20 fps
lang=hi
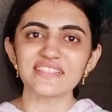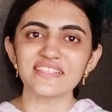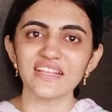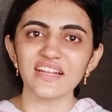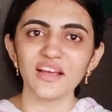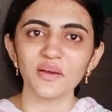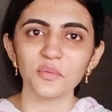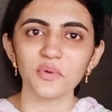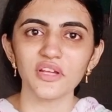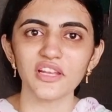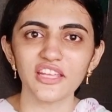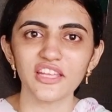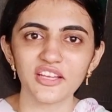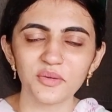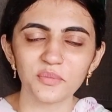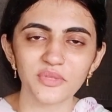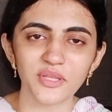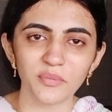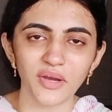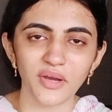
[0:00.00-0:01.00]

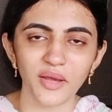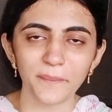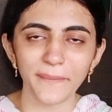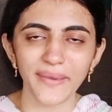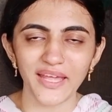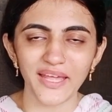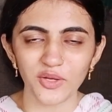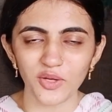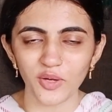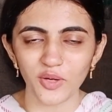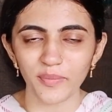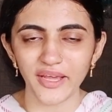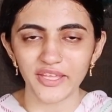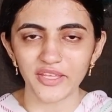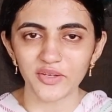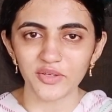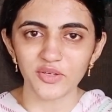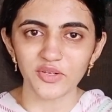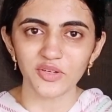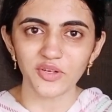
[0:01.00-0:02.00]
असलम तमाम बहनों और
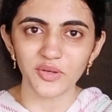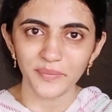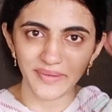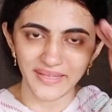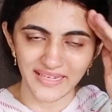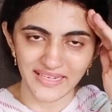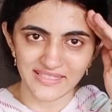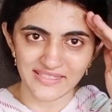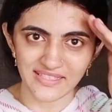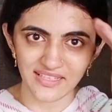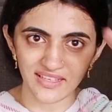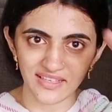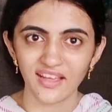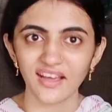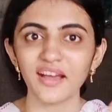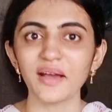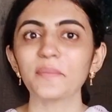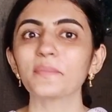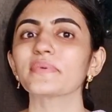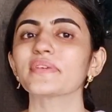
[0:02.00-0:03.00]
भाइयों को मेरा
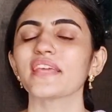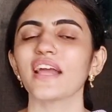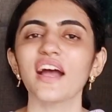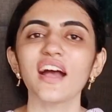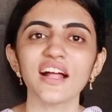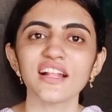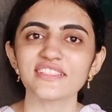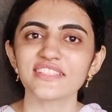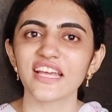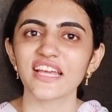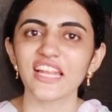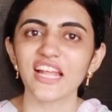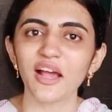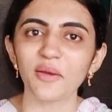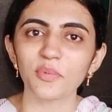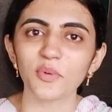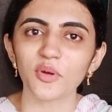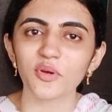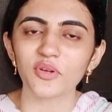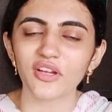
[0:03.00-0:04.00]
सलाम क्या हाल चाल है
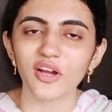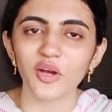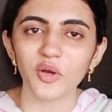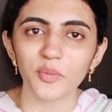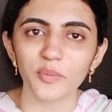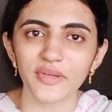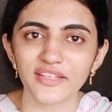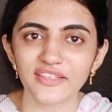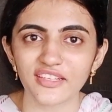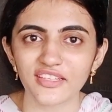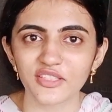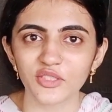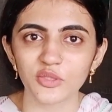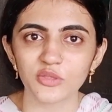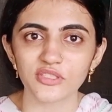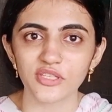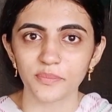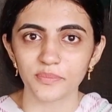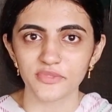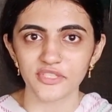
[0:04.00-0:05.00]
आप लोगों का उम्मीद करती हूँ
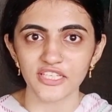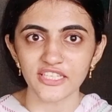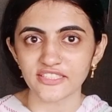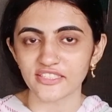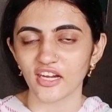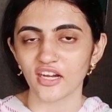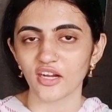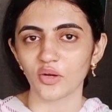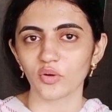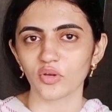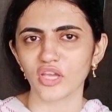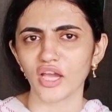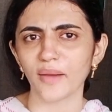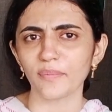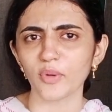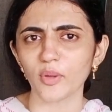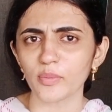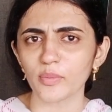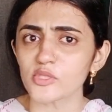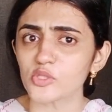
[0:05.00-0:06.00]
सब ठीक ठाक होंगे
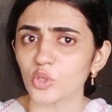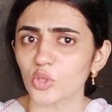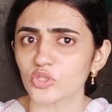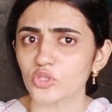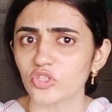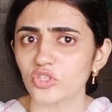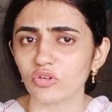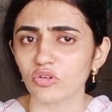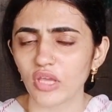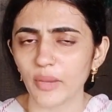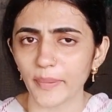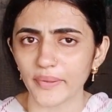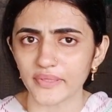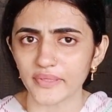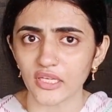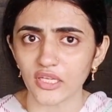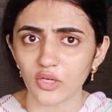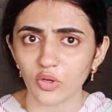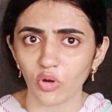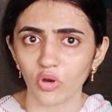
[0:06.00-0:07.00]
आप लोग भी सोच रहे होंगे
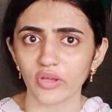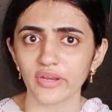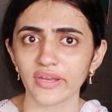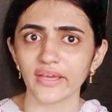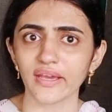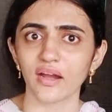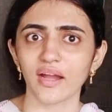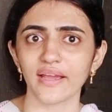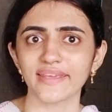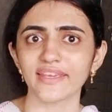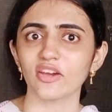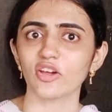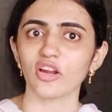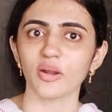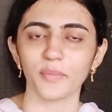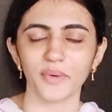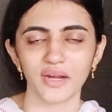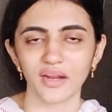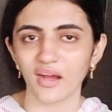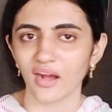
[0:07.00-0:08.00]
पता नहीं कौन है आई और
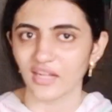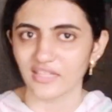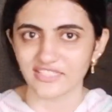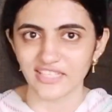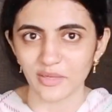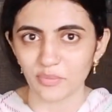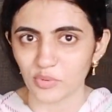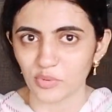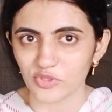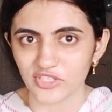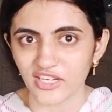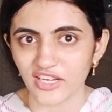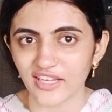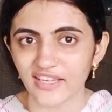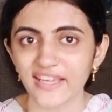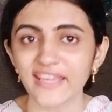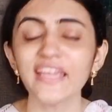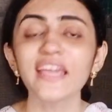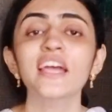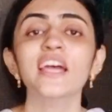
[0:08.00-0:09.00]
हमारा हाल चाल पूछने
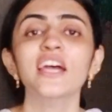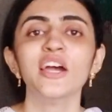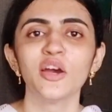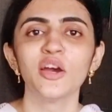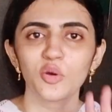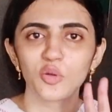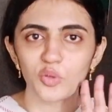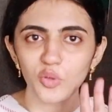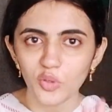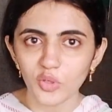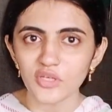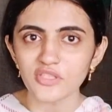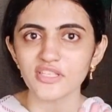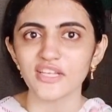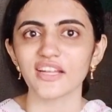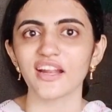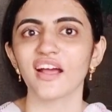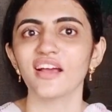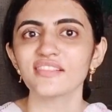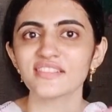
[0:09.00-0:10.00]
लग गई रुको
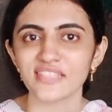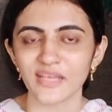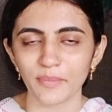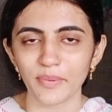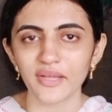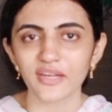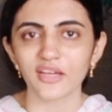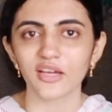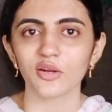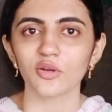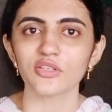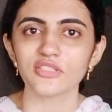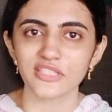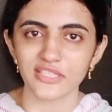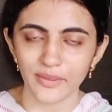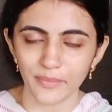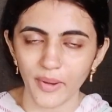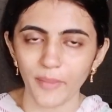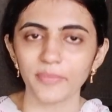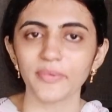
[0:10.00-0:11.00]
ज़रा सब्र करो
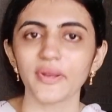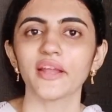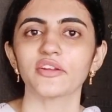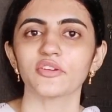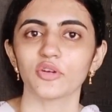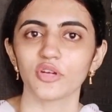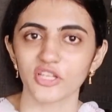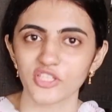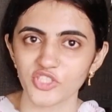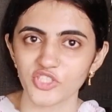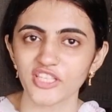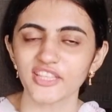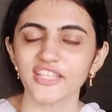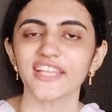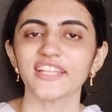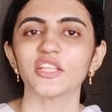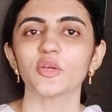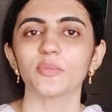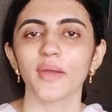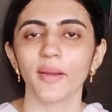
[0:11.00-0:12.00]
सब अपना इंट्रोडक्शन
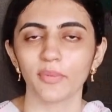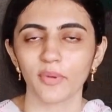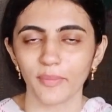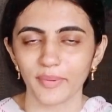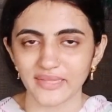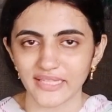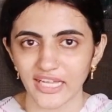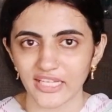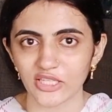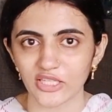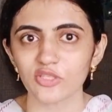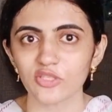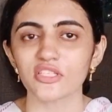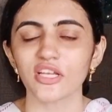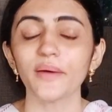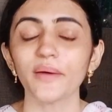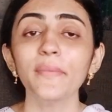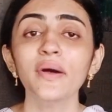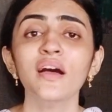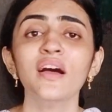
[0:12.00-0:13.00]
देती हूँ मैं आपको बताती हूँ
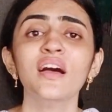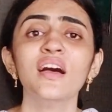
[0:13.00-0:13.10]
सब